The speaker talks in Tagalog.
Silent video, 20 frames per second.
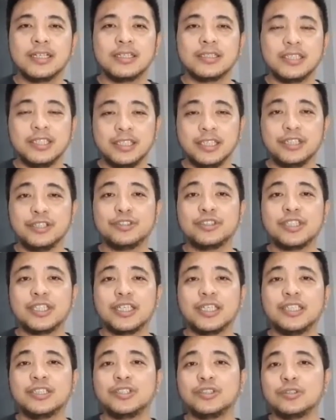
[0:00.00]
Tingnan niyo si
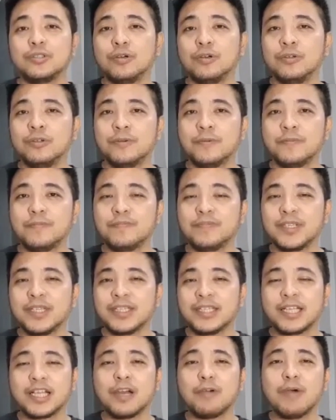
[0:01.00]
Kristo.
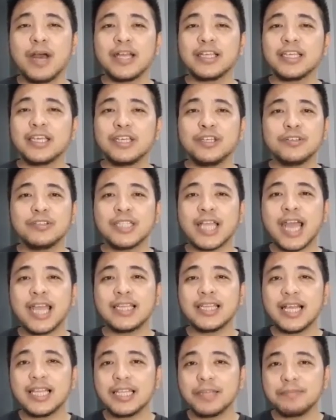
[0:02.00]
Nagawa niya yon
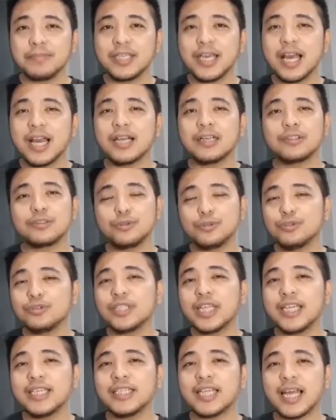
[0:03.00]
dahil alam niya ang
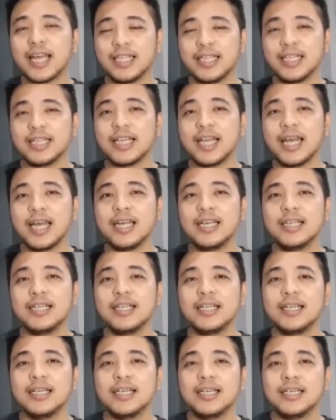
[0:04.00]
tunay na halaga
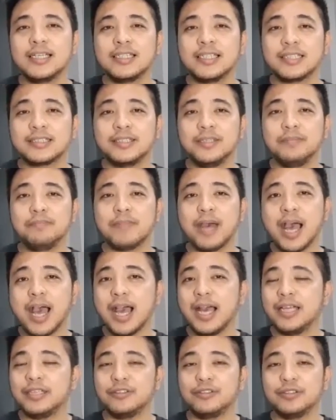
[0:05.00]
ng
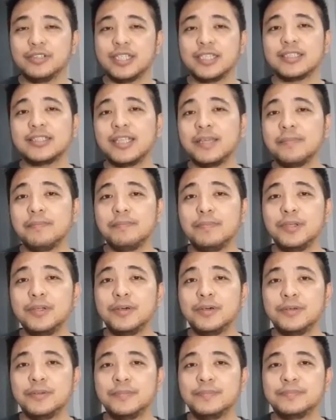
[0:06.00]
simbahan o ng templo.
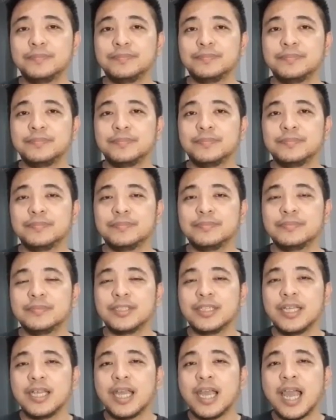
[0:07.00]

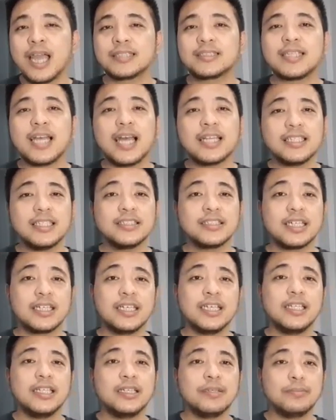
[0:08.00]
At sa ating
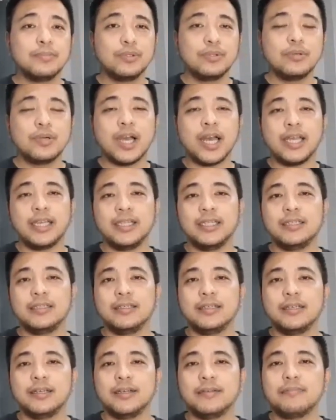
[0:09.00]
sariling buhay,
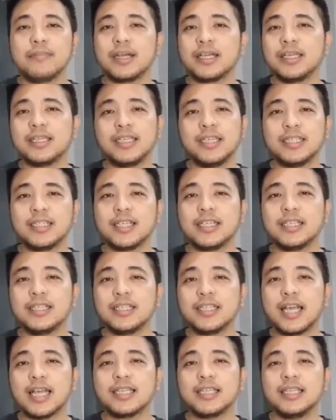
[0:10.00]
makikita
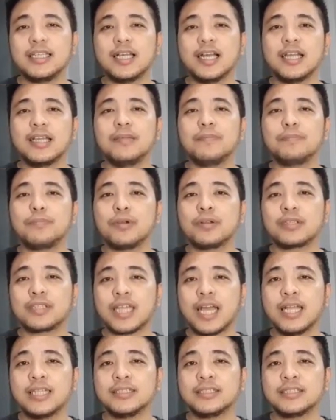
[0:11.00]
din natin ang
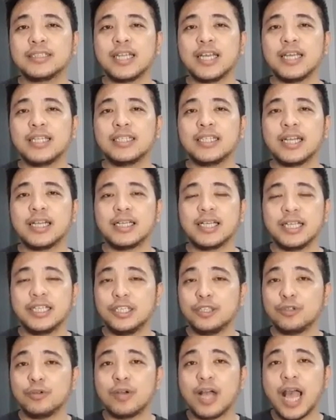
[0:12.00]
importansya ng
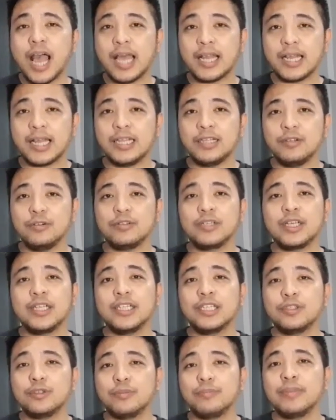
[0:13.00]
ganitong aral o
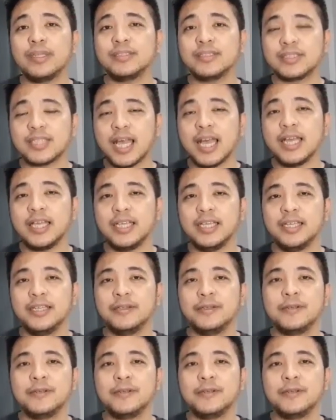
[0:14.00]
ganitong mensahe.